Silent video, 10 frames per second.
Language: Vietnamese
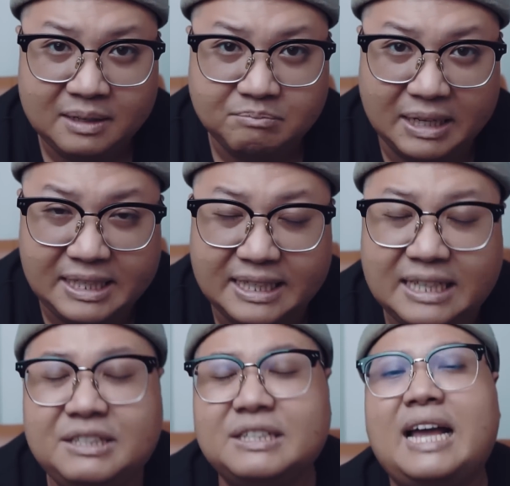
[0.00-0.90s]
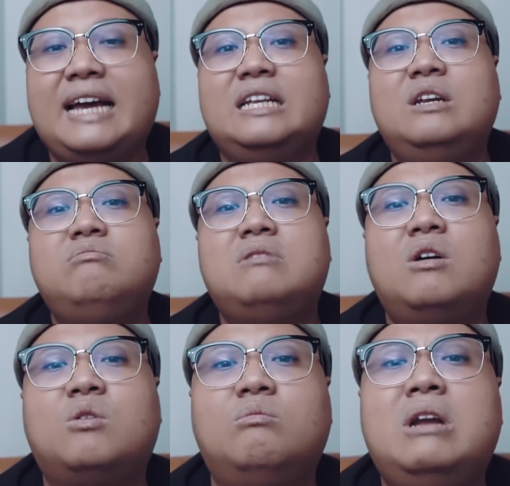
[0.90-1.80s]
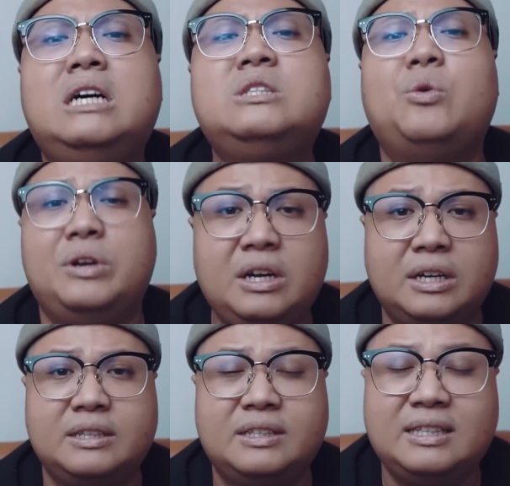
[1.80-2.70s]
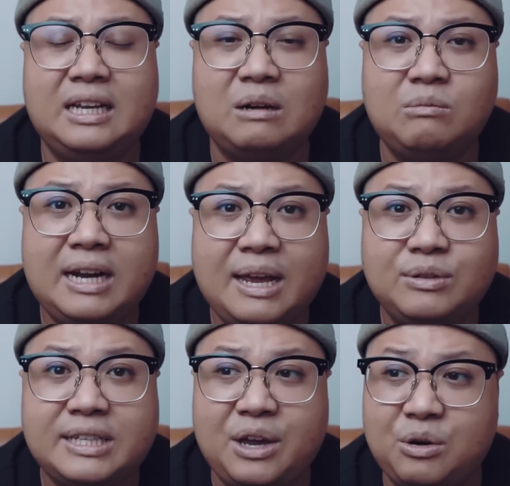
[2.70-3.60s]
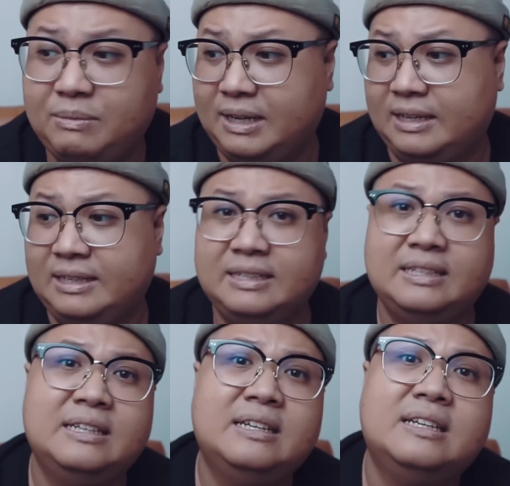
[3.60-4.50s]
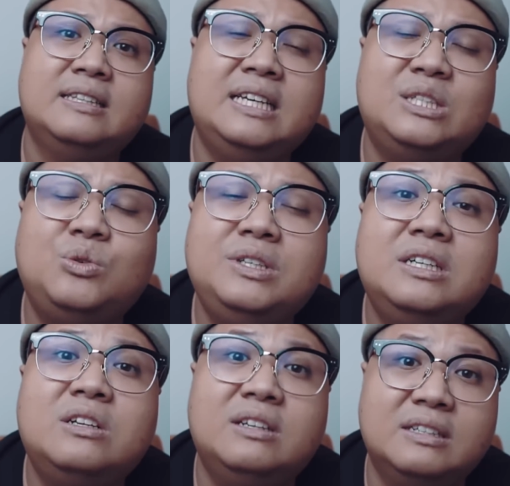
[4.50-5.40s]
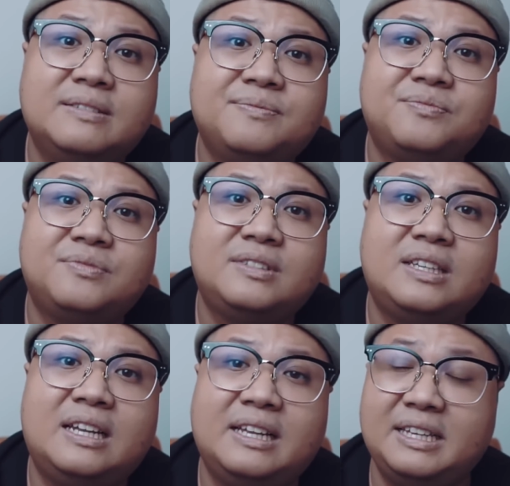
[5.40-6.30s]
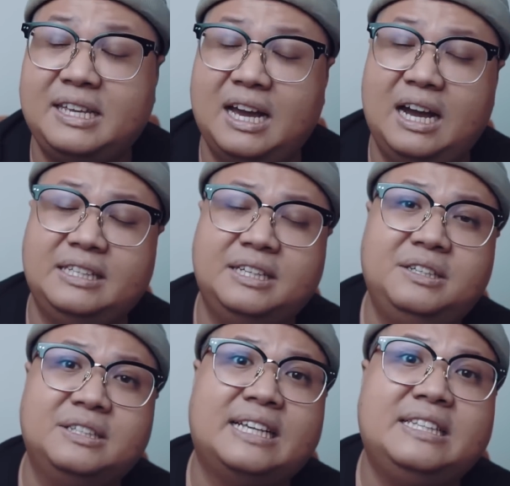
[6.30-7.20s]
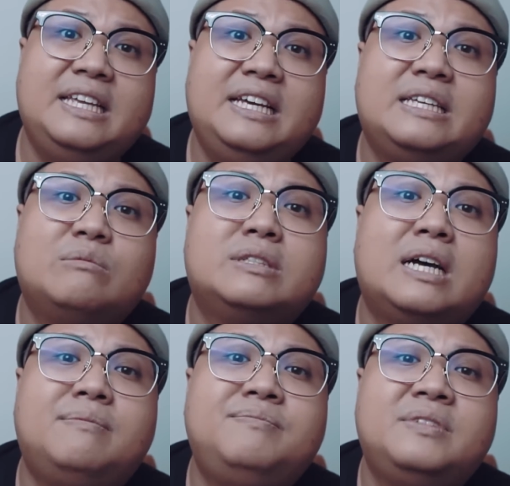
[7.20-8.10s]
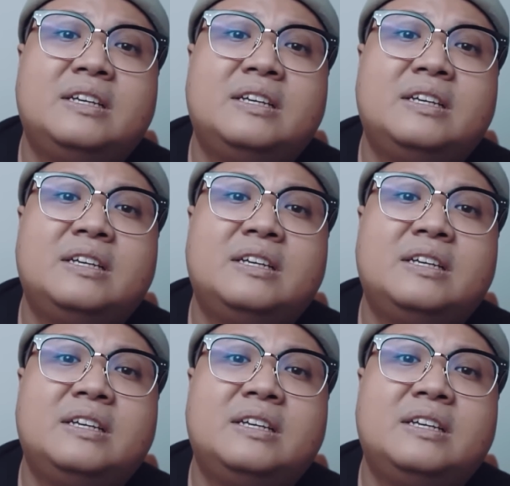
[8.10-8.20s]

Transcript: bởi vì cái người thầy đó lúc đó cũng lớn tuổi rồi cho nên không có leo trèo mà đi xuống dưới đó được cho nên là nhờ những người thanh niên trong xóm